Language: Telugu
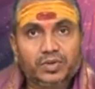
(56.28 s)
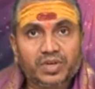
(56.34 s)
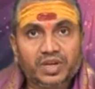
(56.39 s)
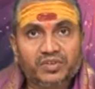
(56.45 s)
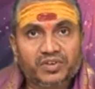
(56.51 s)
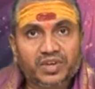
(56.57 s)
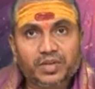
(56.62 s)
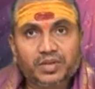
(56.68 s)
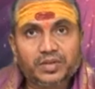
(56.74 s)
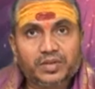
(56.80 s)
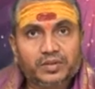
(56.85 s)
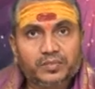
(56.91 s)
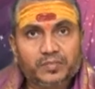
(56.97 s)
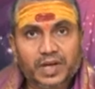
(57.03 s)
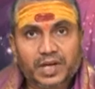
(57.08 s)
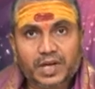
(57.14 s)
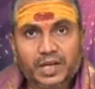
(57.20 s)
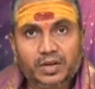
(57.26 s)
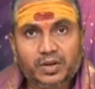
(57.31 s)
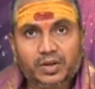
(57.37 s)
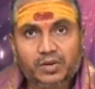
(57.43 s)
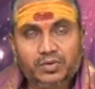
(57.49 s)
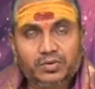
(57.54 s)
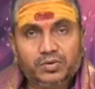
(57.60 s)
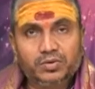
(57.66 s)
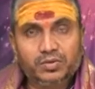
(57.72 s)
రవి మకరంలో
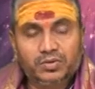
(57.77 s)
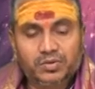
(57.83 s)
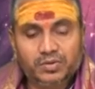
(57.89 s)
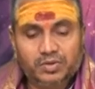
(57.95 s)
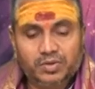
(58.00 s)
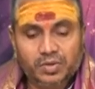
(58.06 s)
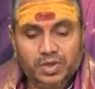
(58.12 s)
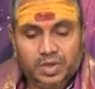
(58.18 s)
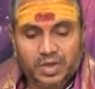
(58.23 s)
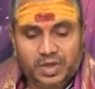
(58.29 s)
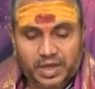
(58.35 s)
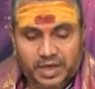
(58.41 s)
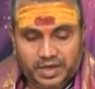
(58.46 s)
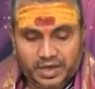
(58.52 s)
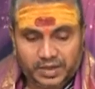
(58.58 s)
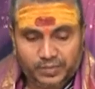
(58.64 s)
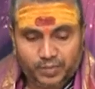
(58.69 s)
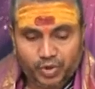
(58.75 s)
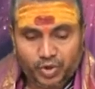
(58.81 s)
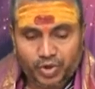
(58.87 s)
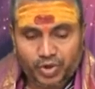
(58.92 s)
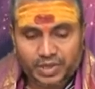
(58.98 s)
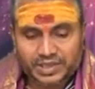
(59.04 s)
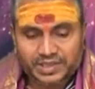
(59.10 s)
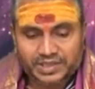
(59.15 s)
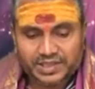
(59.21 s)
అక్కడే బుధుడి
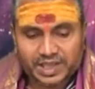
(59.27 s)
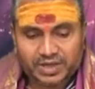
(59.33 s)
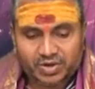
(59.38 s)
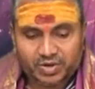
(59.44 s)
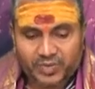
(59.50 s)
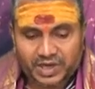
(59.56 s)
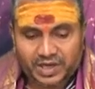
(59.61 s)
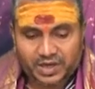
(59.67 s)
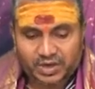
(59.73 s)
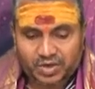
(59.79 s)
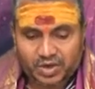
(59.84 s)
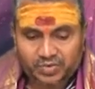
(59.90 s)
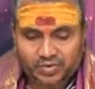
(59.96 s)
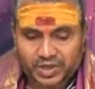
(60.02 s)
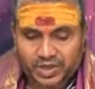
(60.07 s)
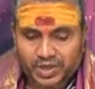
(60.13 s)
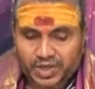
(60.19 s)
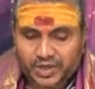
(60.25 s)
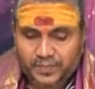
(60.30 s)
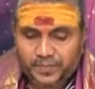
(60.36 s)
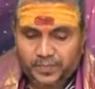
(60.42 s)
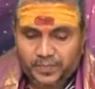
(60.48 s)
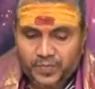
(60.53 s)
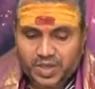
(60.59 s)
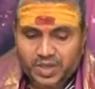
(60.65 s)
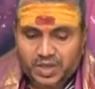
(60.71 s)
యొక్క సంచారం కూడా మకరంలోనే ఉందండి
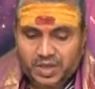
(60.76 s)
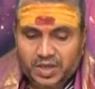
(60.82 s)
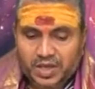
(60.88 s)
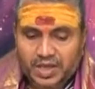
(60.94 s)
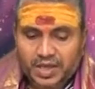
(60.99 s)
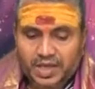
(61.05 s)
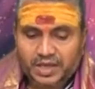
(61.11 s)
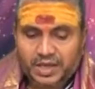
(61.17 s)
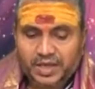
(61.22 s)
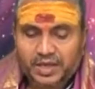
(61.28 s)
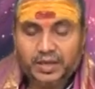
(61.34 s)
అలాగే